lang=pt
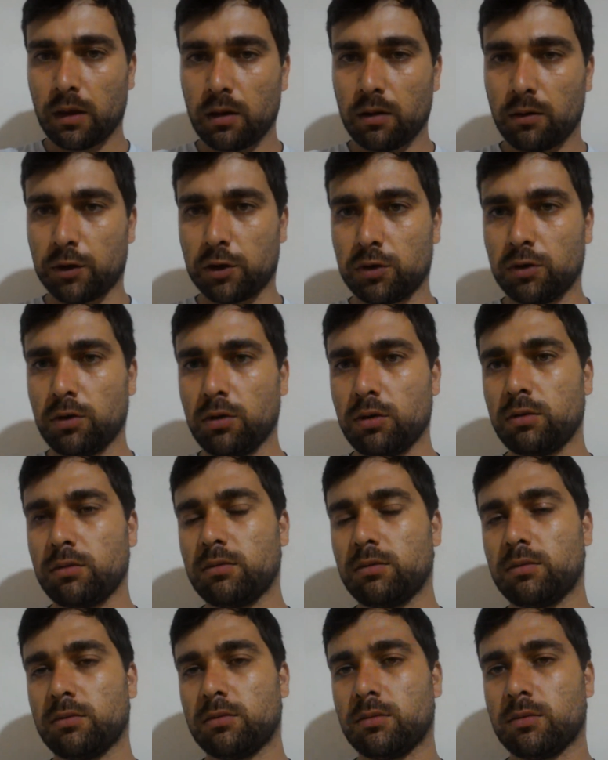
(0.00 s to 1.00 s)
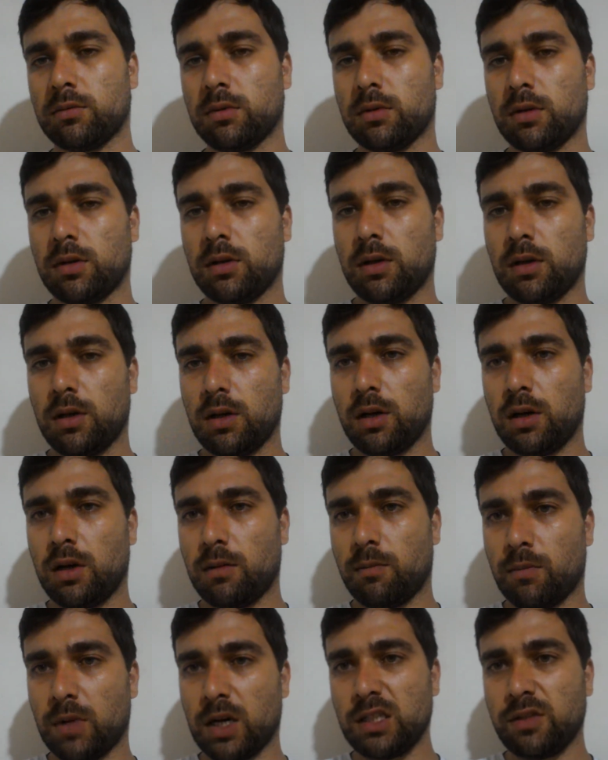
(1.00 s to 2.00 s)
Fechou?
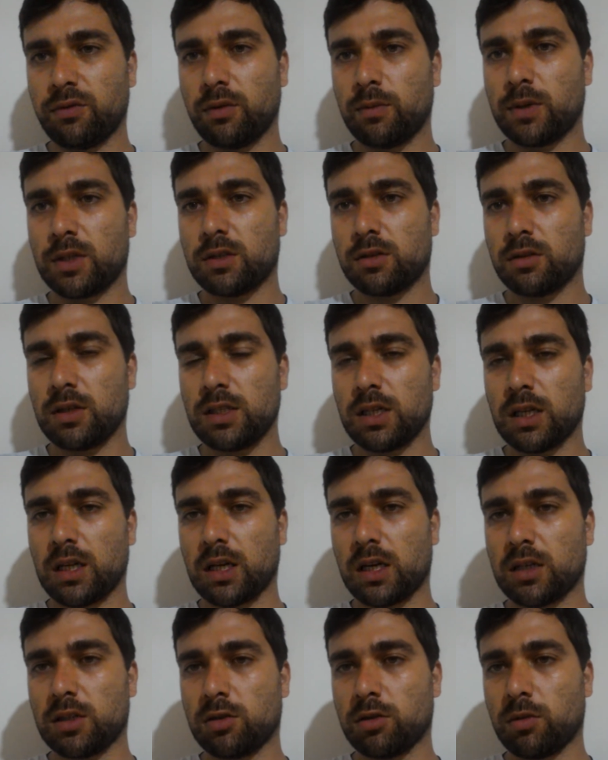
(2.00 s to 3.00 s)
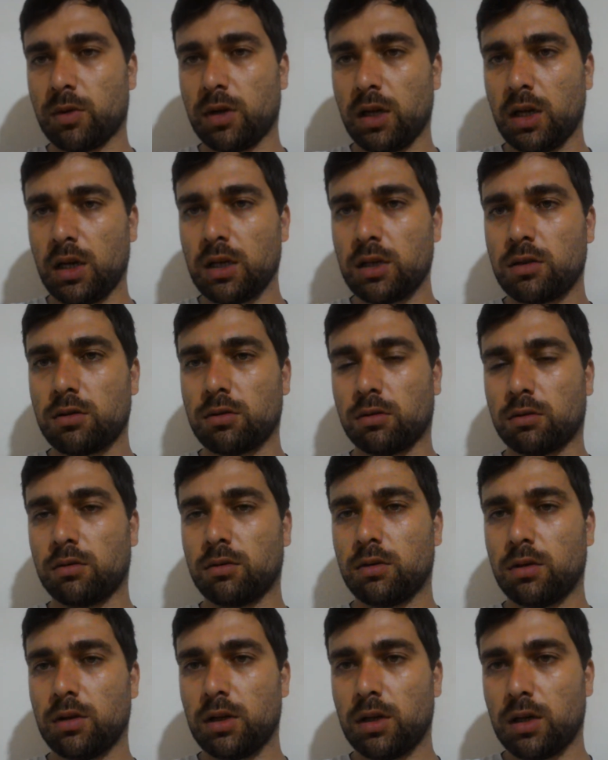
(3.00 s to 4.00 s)
Mais informações, galera, sobre isso
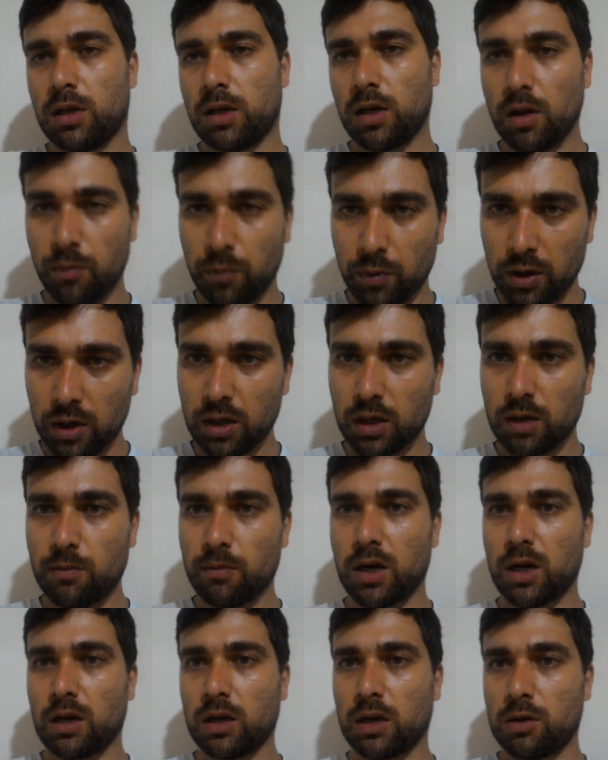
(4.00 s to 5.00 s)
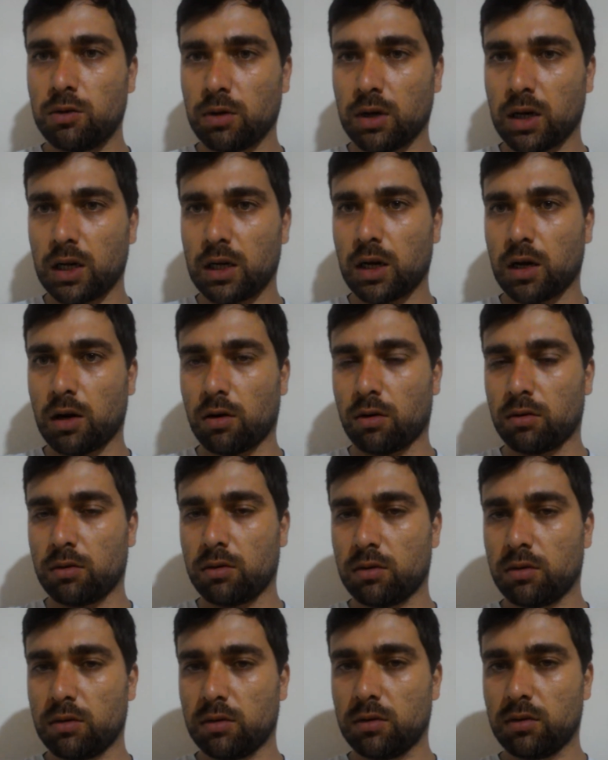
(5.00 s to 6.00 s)
eu ponho aqui, aqui no canal.
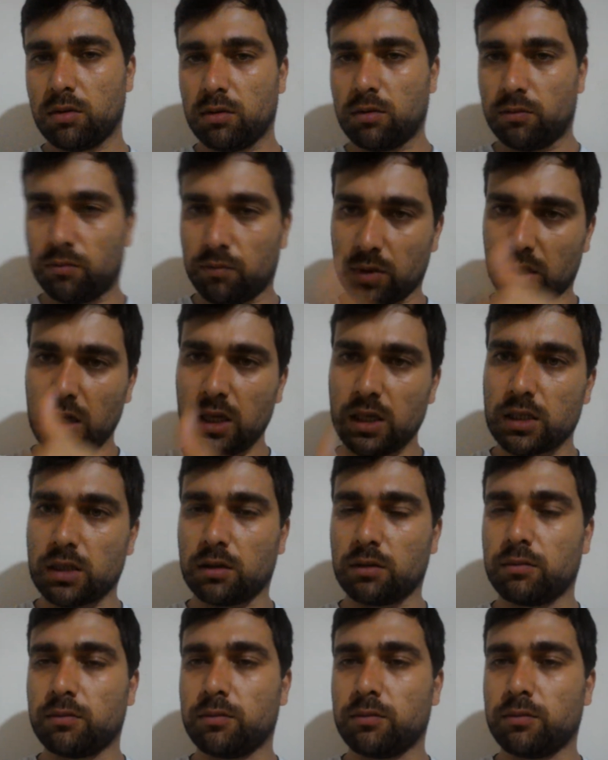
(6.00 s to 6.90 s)
Beleza?